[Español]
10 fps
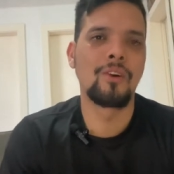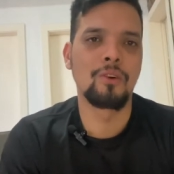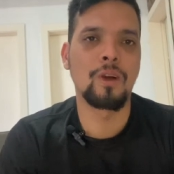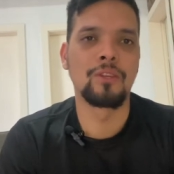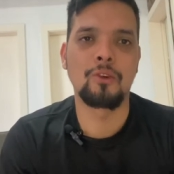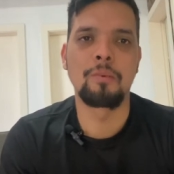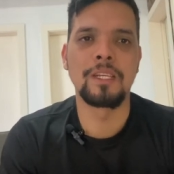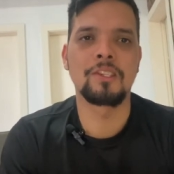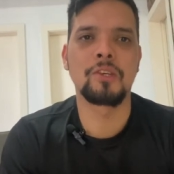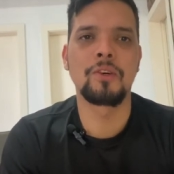cuando
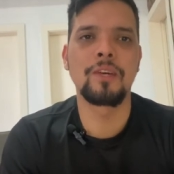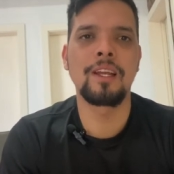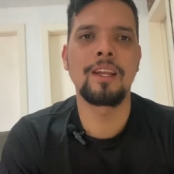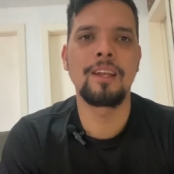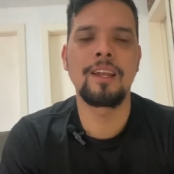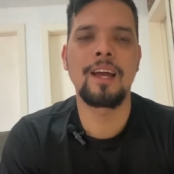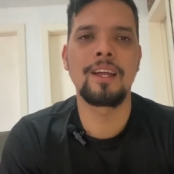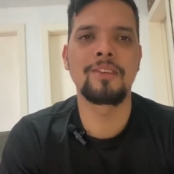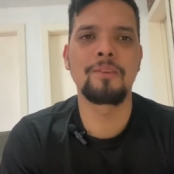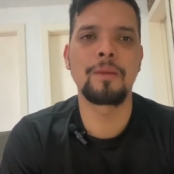comenzó el
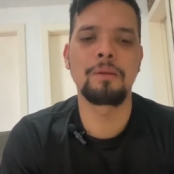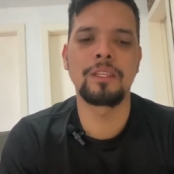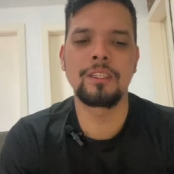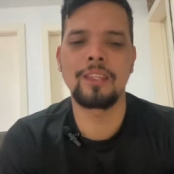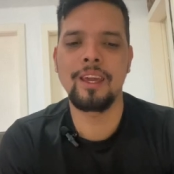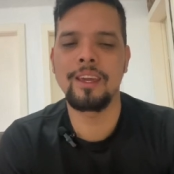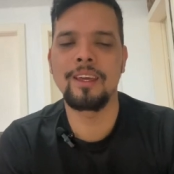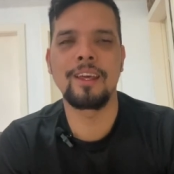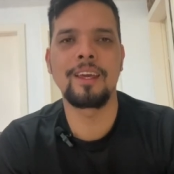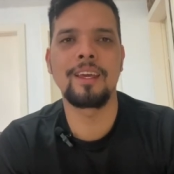año 2023
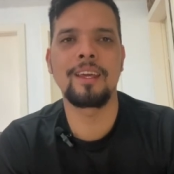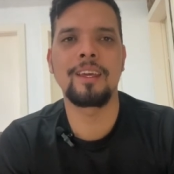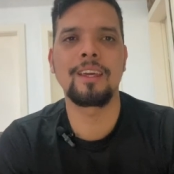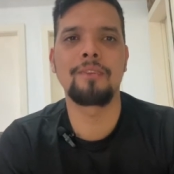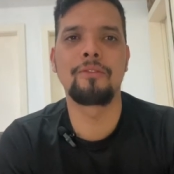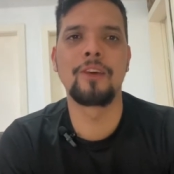eh,